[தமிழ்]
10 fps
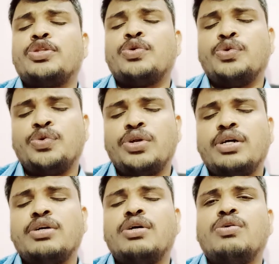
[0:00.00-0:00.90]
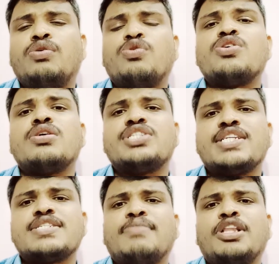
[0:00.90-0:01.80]
தொண்ணூறில் ஒரு
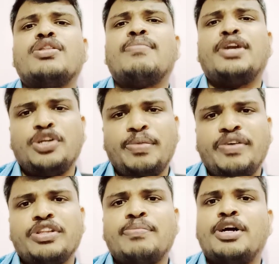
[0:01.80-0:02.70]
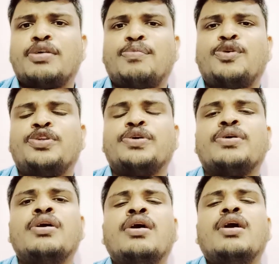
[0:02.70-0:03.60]
சிக்ஸ் மந்த் மட்டுமே வந்து பார்க்கும் பொழுது
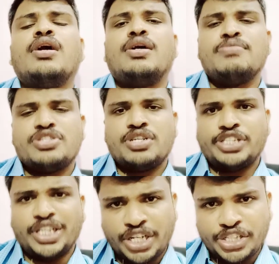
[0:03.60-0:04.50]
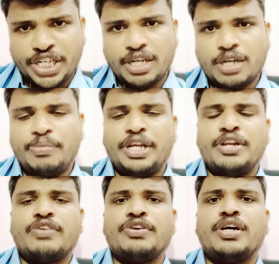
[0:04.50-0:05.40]
மிஸ்டர் சந்திரசேகர்
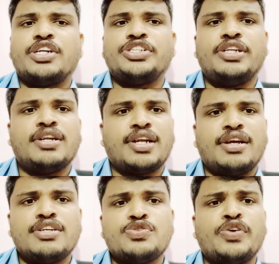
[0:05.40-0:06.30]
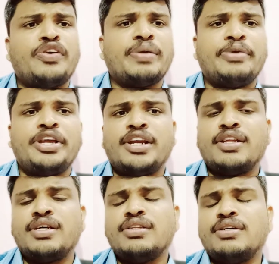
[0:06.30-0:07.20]
அப்படின்ற ஒரு ஆட்சியில் இருக்கிறாரு ஸோ இவருடைய
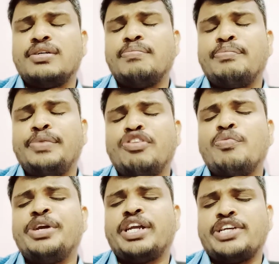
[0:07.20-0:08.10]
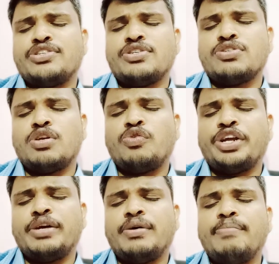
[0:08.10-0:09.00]
பீரியடில் தான் இந்த பிஓபி கிரைசஸ்ன்னு
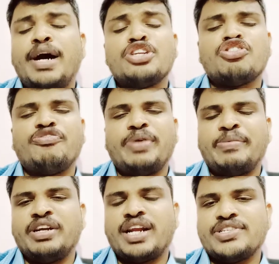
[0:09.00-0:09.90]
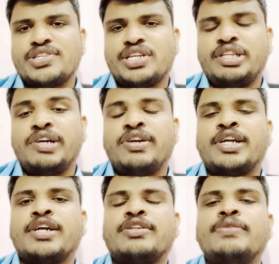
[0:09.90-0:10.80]
சொல்லக்கூடிய பேலன்ஸ் ஆஃப் பேமெண்ட் கிரைசஸ் இந்தியாவில்
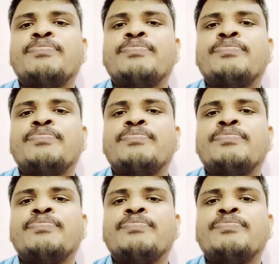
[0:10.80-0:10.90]
நடக்குது